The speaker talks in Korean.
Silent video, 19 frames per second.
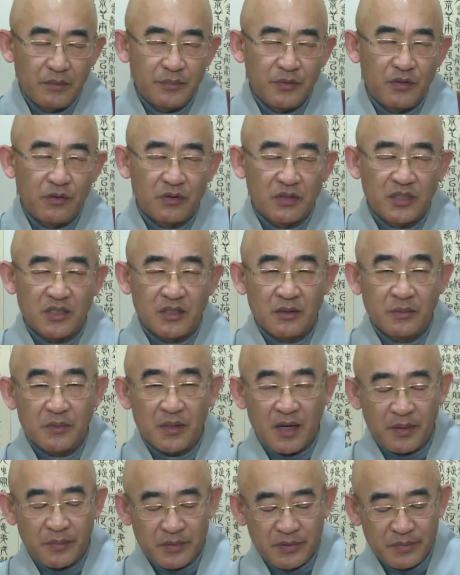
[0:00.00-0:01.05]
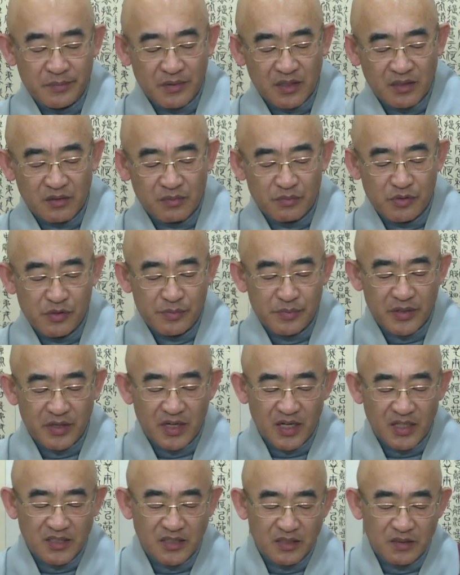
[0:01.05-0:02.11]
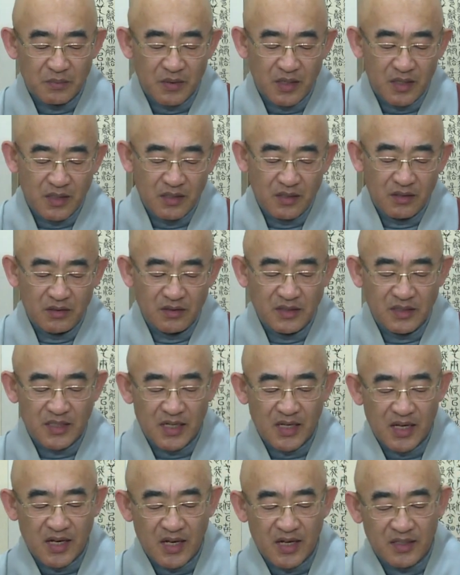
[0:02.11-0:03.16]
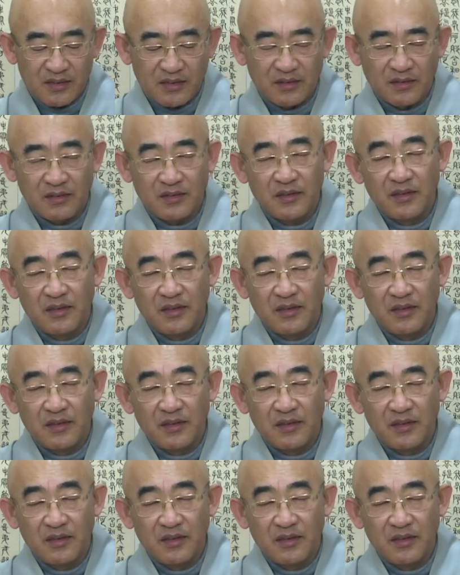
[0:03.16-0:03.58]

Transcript: 비록 지금은 아버님께서 불편해하시지만 언젠가는